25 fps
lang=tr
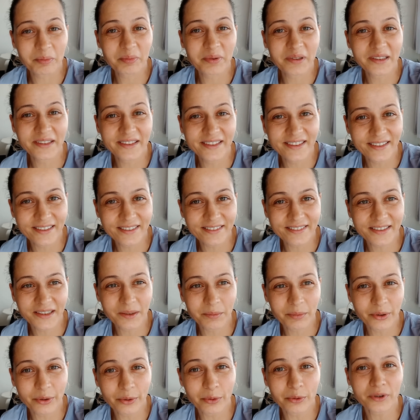Bildiğiniz
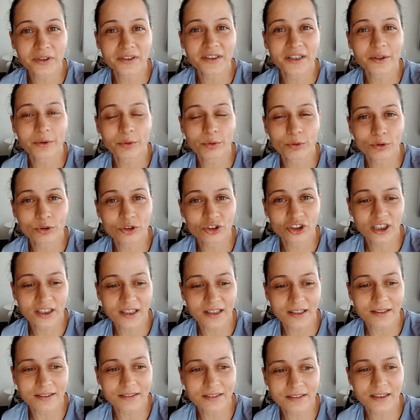gibi o kadar
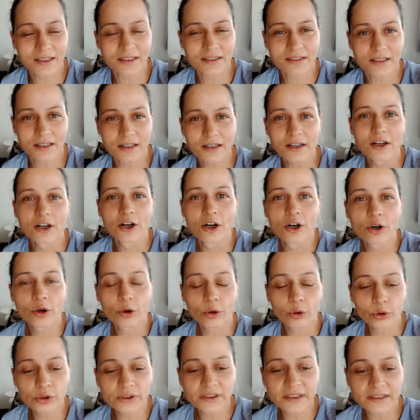oyuncak alsak da
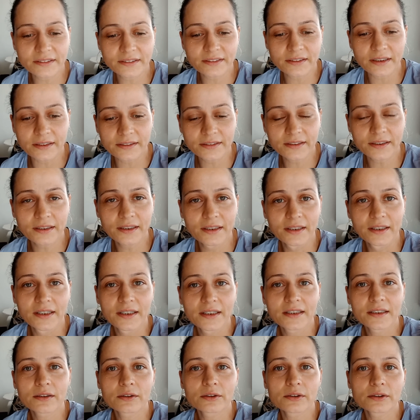oynatsak da e,
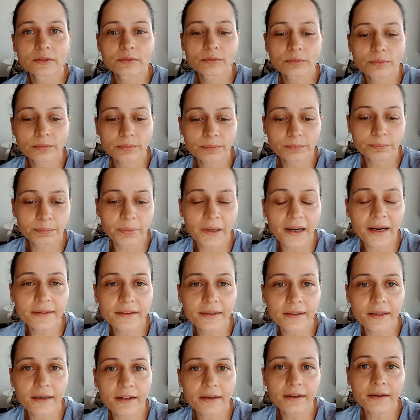
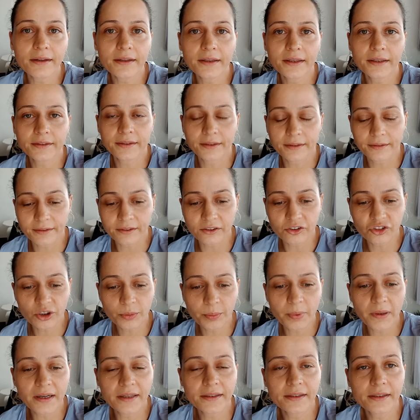perdeler hareket
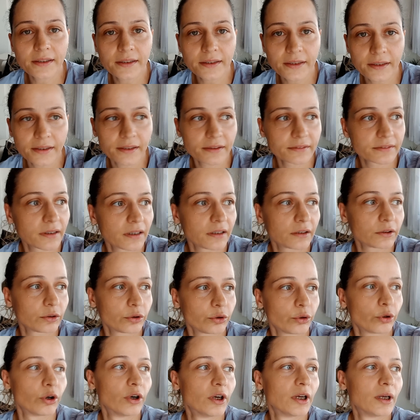ettikçe perdelere de
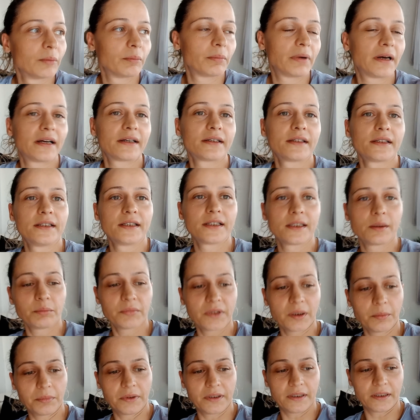saldırıyor.
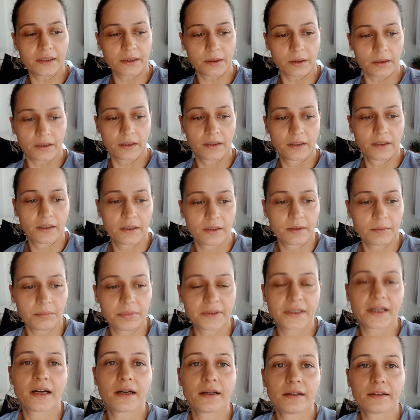Perdelerim de bir iki
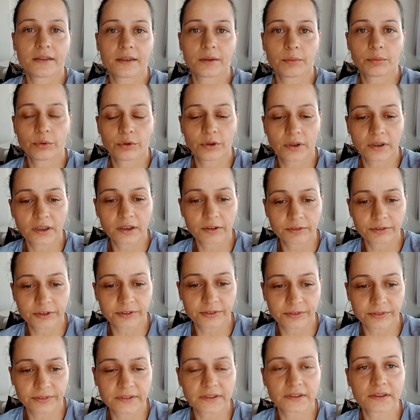bir yerleri böyle
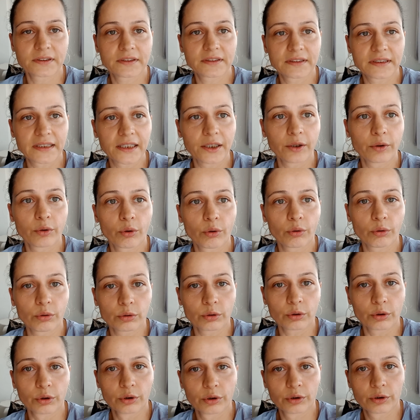hafif e, delik
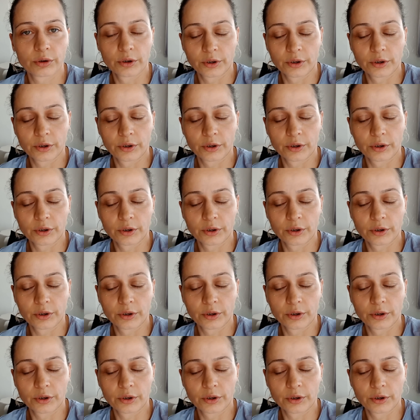oldu.